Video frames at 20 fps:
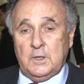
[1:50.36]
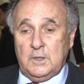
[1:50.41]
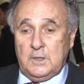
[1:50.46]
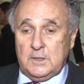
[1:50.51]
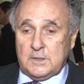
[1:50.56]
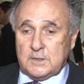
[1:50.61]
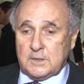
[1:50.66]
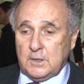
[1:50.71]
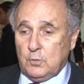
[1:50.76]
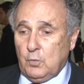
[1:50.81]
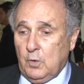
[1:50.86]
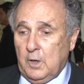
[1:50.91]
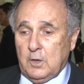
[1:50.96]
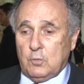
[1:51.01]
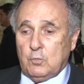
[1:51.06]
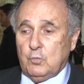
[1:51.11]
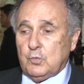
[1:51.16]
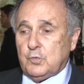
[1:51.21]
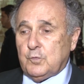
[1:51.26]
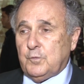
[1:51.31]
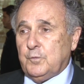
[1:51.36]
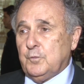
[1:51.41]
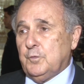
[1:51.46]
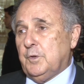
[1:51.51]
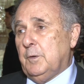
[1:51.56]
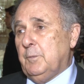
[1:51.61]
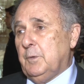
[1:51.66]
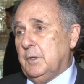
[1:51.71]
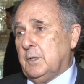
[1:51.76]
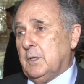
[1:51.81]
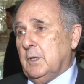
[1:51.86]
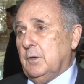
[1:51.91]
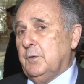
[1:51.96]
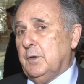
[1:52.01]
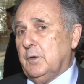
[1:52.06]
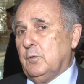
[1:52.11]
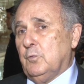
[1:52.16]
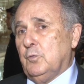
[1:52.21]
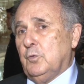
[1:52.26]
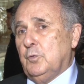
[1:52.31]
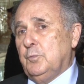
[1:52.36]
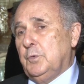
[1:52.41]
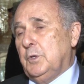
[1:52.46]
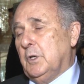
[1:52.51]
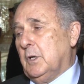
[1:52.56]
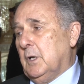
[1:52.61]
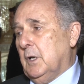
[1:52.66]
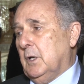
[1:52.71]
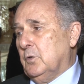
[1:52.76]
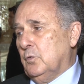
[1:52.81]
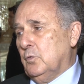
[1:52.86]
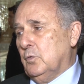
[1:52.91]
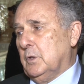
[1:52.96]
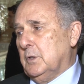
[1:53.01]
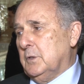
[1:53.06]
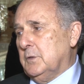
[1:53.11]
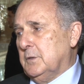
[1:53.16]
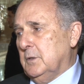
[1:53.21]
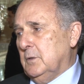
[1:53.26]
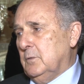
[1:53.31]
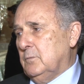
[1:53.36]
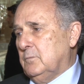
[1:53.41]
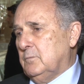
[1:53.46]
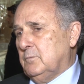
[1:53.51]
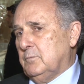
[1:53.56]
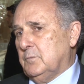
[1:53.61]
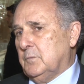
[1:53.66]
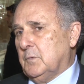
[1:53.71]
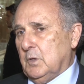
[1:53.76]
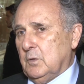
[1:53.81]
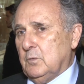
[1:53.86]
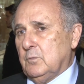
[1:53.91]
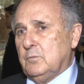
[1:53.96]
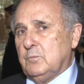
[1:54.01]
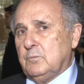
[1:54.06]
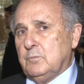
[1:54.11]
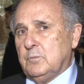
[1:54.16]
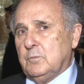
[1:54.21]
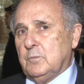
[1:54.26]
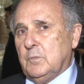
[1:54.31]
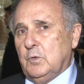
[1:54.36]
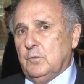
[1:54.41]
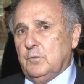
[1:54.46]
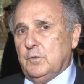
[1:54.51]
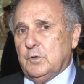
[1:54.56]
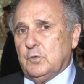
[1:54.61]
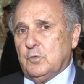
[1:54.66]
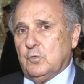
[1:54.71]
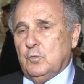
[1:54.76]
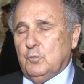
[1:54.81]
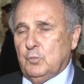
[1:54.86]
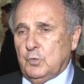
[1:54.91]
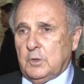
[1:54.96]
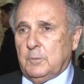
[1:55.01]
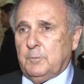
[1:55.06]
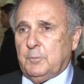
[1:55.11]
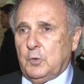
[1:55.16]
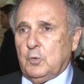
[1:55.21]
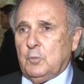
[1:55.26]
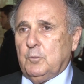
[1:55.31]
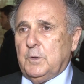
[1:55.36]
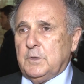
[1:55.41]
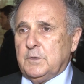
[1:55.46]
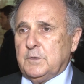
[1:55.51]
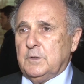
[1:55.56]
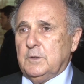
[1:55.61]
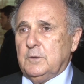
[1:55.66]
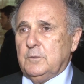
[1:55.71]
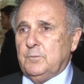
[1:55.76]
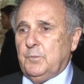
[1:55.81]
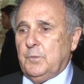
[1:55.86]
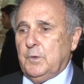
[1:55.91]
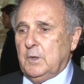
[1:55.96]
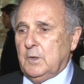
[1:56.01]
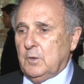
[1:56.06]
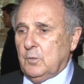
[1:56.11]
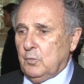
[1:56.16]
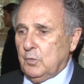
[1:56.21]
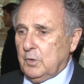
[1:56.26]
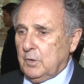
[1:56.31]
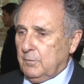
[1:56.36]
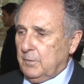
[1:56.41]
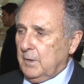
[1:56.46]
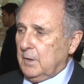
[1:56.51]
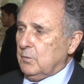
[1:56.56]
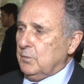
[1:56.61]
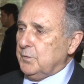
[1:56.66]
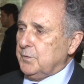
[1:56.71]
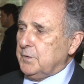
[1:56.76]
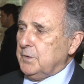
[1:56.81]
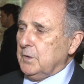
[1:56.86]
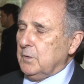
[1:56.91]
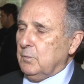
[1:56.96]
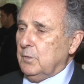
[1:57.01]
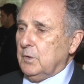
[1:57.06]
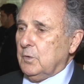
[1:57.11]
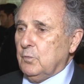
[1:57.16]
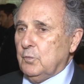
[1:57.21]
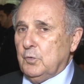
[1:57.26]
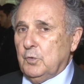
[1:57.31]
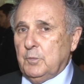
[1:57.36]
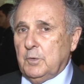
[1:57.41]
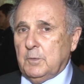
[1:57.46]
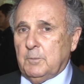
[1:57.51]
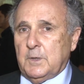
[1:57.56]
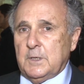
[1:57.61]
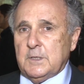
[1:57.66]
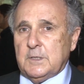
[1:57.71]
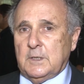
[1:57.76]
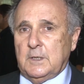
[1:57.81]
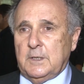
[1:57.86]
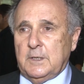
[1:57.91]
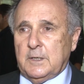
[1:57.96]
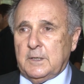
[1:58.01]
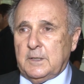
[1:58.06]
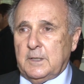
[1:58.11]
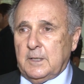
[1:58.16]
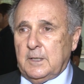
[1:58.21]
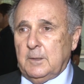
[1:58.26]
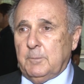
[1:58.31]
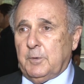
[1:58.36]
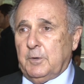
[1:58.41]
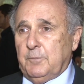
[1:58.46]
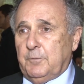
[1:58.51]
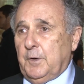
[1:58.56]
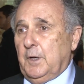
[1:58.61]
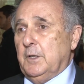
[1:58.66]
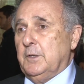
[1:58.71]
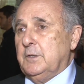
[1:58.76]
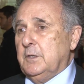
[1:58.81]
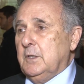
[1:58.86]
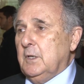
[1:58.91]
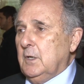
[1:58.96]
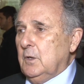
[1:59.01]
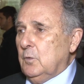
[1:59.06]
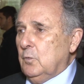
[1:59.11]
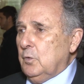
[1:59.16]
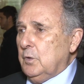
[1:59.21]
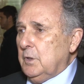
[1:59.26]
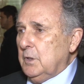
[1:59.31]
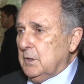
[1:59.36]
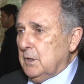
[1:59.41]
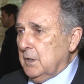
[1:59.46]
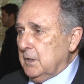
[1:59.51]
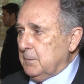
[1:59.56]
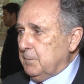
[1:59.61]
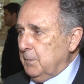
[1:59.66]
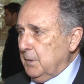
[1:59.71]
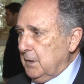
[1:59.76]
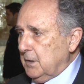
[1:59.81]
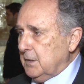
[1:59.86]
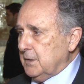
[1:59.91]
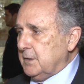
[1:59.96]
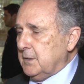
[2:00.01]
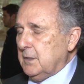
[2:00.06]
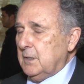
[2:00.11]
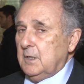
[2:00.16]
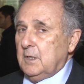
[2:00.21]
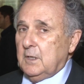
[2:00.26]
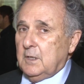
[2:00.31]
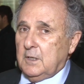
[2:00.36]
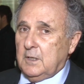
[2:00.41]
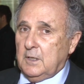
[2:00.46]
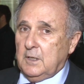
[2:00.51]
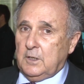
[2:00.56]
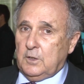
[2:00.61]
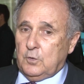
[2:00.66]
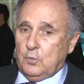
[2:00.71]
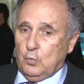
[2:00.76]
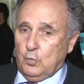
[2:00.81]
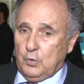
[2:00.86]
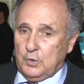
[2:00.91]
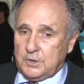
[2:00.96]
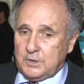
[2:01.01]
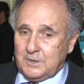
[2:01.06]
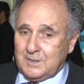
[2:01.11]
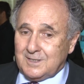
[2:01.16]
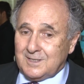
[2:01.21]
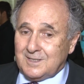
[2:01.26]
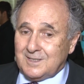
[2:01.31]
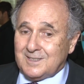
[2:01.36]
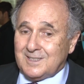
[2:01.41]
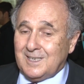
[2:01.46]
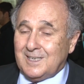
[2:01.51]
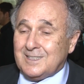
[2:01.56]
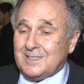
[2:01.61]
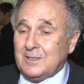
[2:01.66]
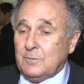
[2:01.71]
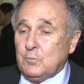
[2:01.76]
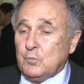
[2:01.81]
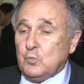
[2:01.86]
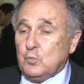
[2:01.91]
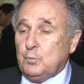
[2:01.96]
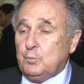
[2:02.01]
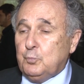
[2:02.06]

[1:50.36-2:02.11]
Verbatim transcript: e sem o recurso fundamental da economia, que é a educação. Então, eu vejo com muita preocupação o que vai acontecer com a economia brasileira daqui para frente. O que dá esperança é que hoje já estamos um